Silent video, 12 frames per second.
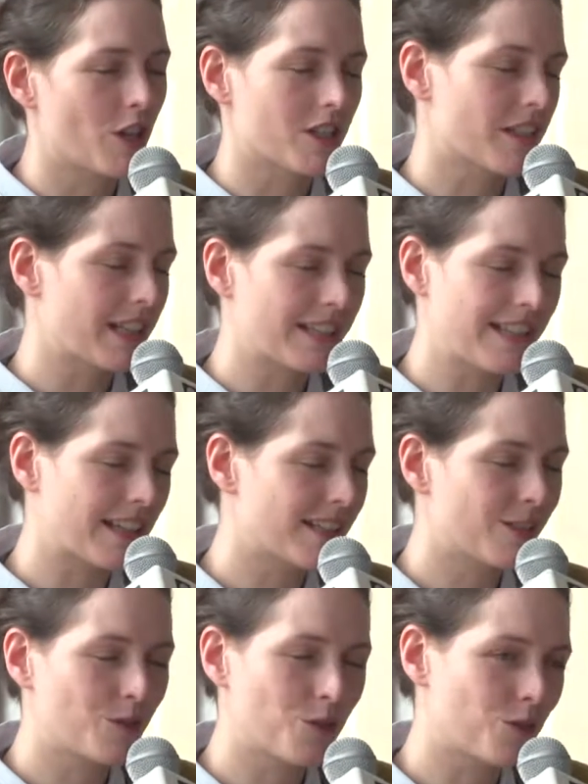je travaille avec des
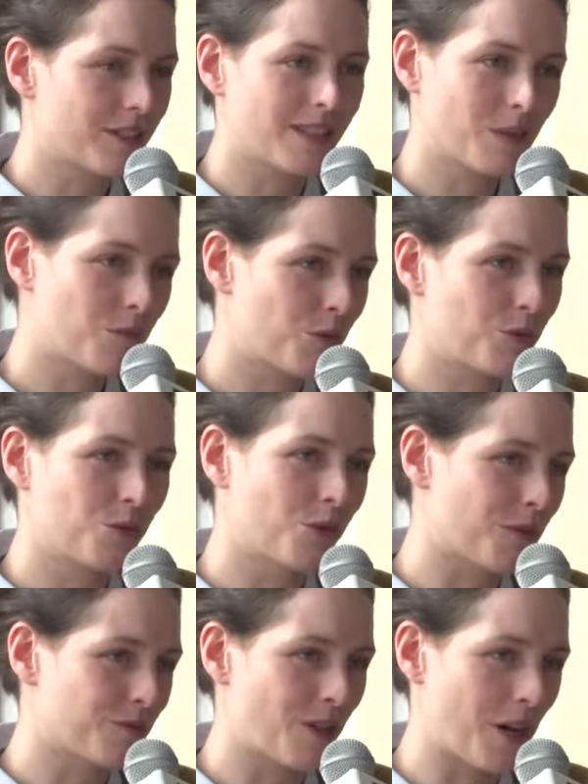artistes au quotidien depuis 12
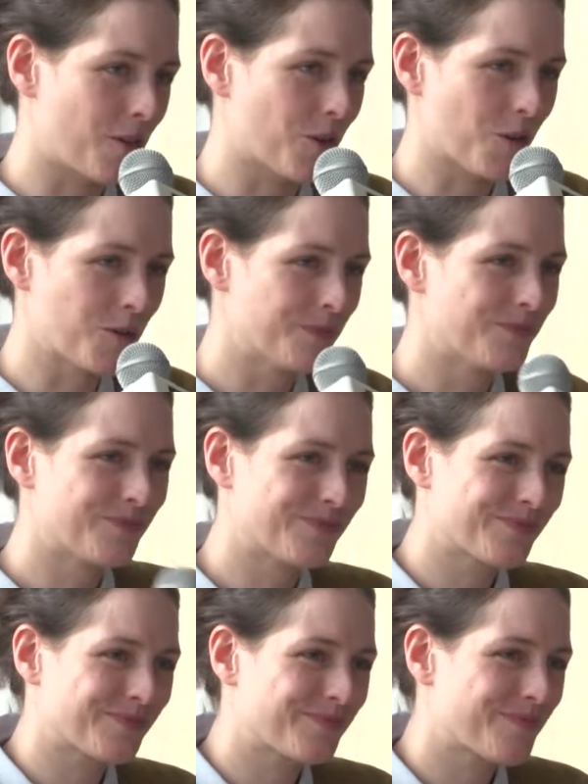ans. Voilà, en gros.
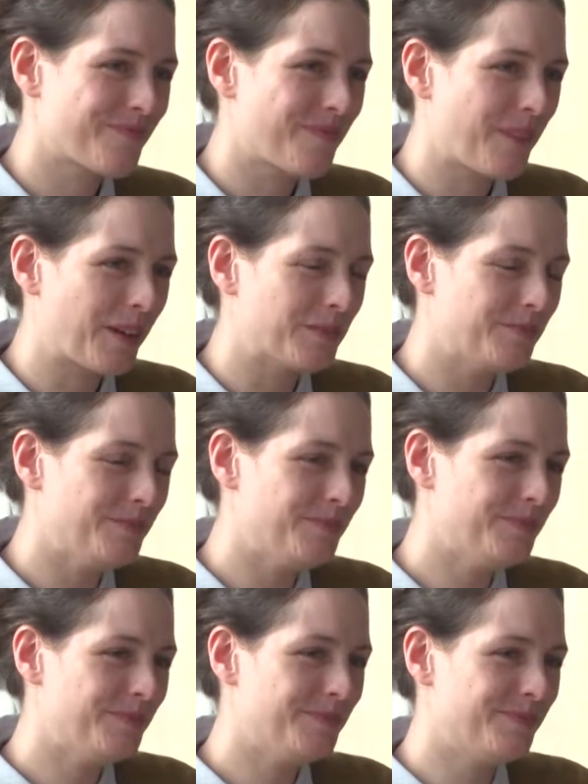Superbe
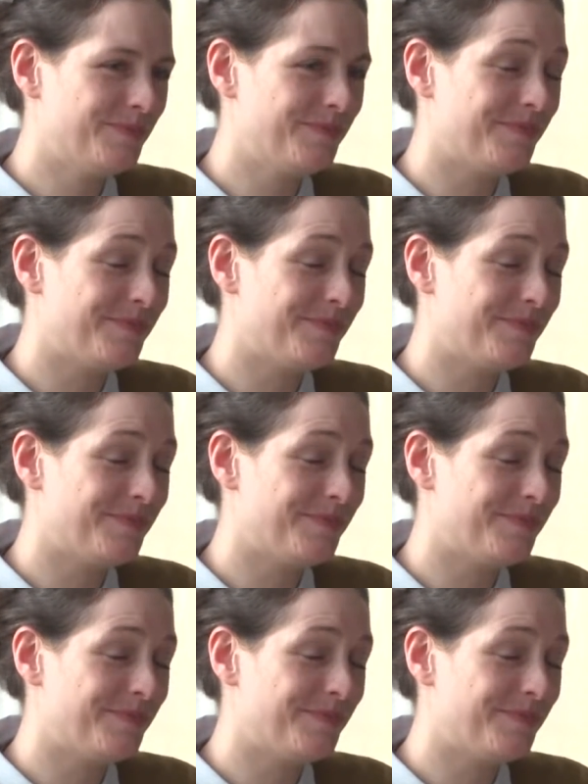panorama.